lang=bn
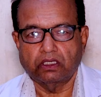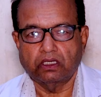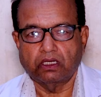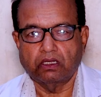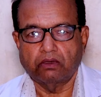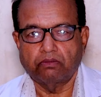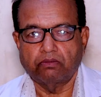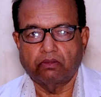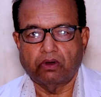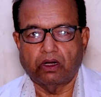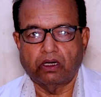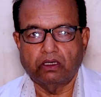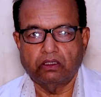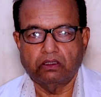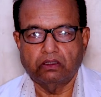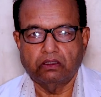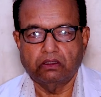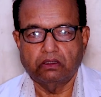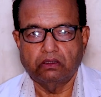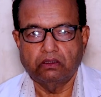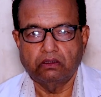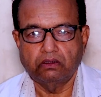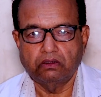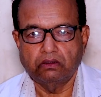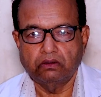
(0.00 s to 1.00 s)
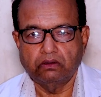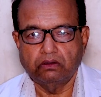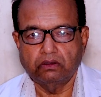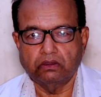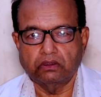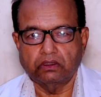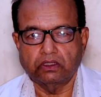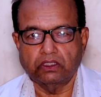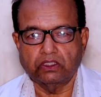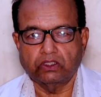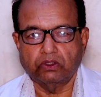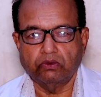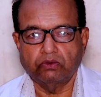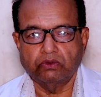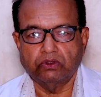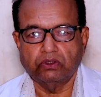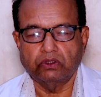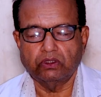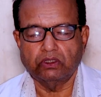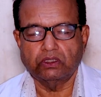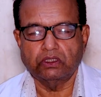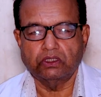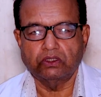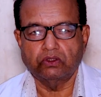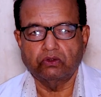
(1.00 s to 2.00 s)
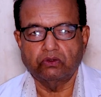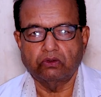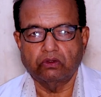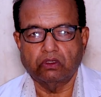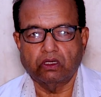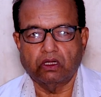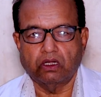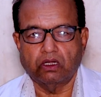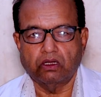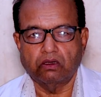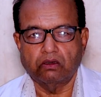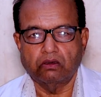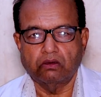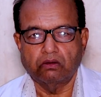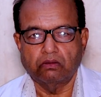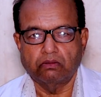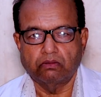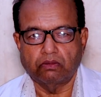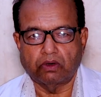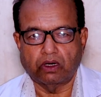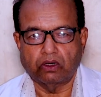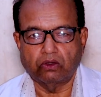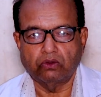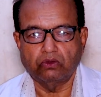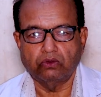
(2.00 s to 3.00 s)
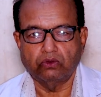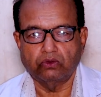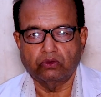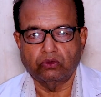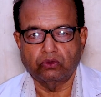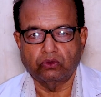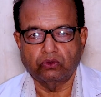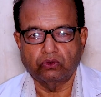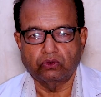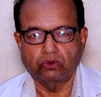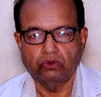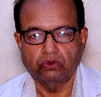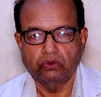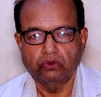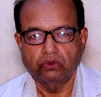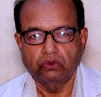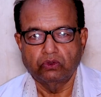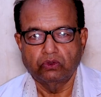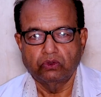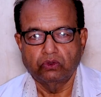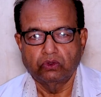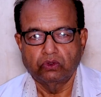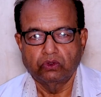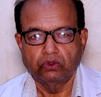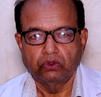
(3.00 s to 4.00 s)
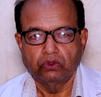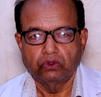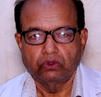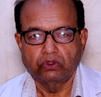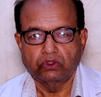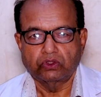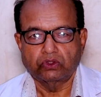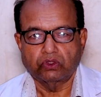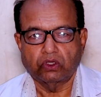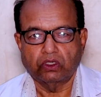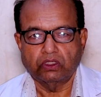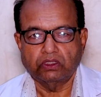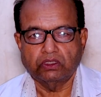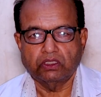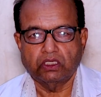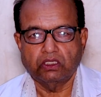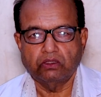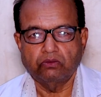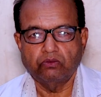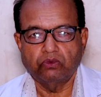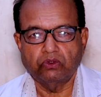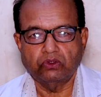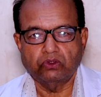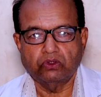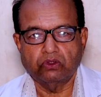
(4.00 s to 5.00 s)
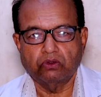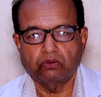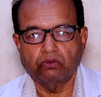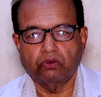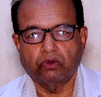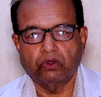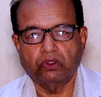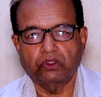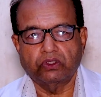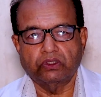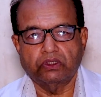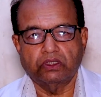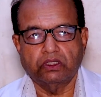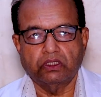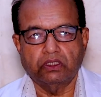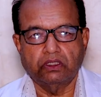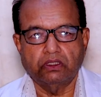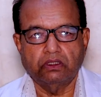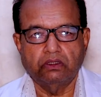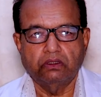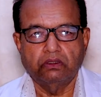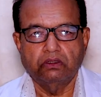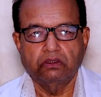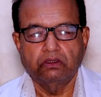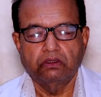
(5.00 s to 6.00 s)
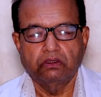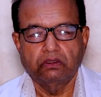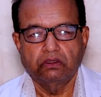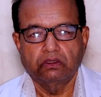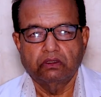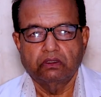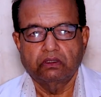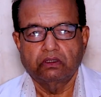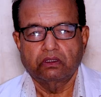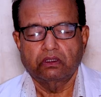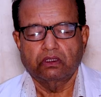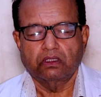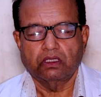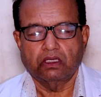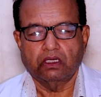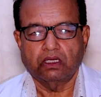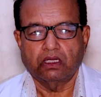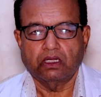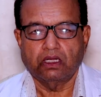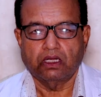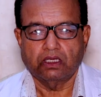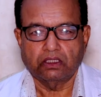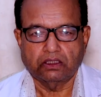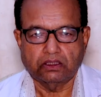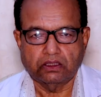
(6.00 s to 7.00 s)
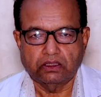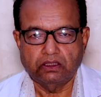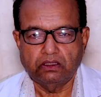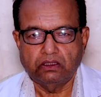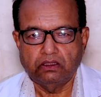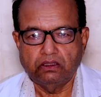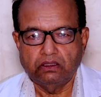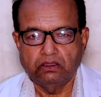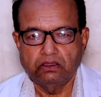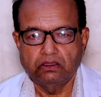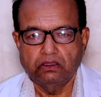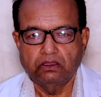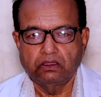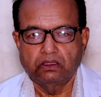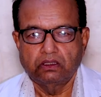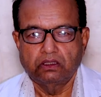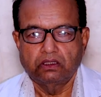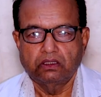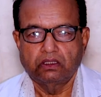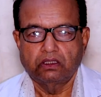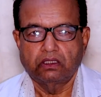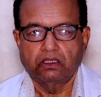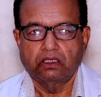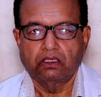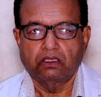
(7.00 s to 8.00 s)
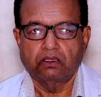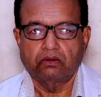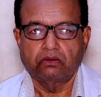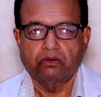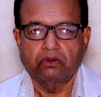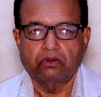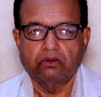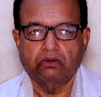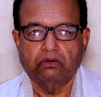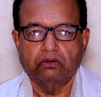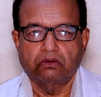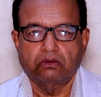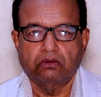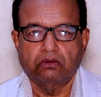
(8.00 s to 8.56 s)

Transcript: যারা বাড় যে সমস্ত শিশুরা বাড়ন্ত ছয় সাত বছর বয়সে তারা আসেন এবং